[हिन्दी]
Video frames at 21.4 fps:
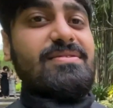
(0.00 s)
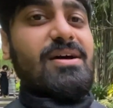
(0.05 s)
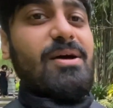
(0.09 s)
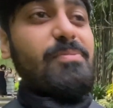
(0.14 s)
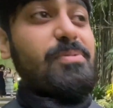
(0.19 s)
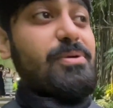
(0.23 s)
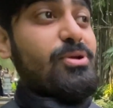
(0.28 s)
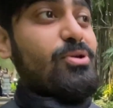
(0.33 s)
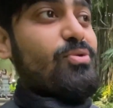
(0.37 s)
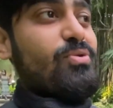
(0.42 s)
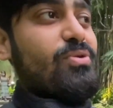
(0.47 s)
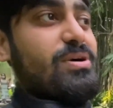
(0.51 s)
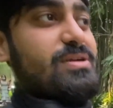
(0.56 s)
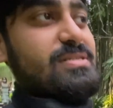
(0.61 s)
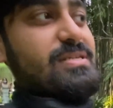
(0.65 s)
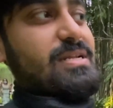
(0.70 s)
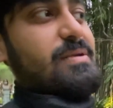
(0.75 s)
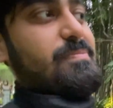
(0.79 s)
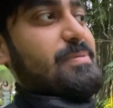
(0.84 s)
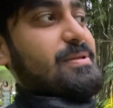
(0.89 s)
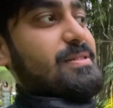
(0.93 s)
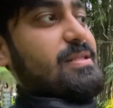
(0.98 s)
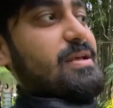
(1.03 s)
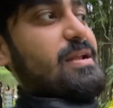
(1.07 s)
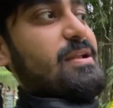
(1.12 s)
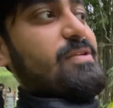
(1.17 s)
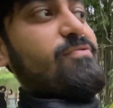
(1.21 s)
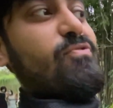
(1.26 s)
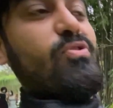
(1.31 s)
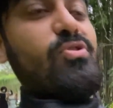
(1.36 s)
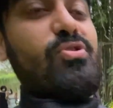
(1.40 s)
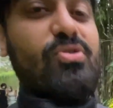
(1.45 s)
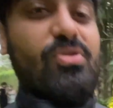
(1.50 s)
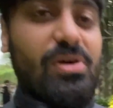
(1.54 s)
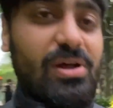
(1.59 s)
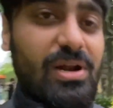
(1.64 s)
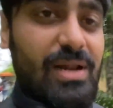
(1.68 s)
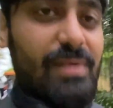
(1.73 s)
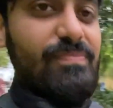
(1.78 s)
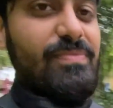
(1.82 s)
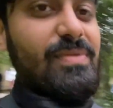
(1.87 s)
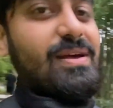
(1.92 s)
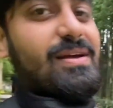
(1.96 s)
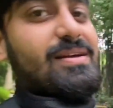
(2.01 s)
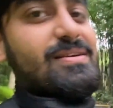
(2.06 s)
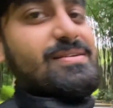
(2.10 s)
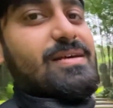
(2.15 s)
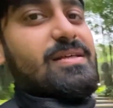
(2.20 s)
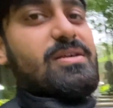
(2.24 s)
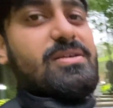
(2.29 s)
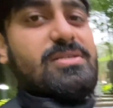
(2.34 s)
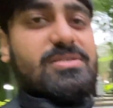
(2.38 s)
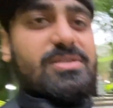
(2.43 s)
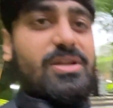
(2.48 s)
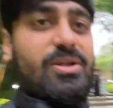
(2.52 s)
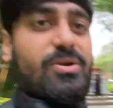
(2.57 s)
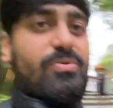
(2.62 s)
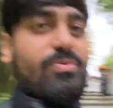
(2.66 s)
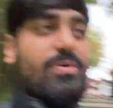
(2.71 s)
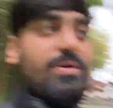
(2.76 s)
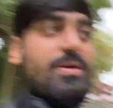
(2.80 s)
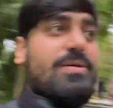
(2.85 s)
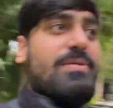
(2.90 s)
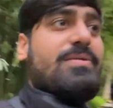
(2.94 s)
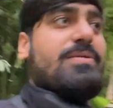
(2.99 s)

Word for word: अभी क्यों हंस रहे पता नहीं फ़ोटो ख़राब देख के शायद हंस रहे होंगे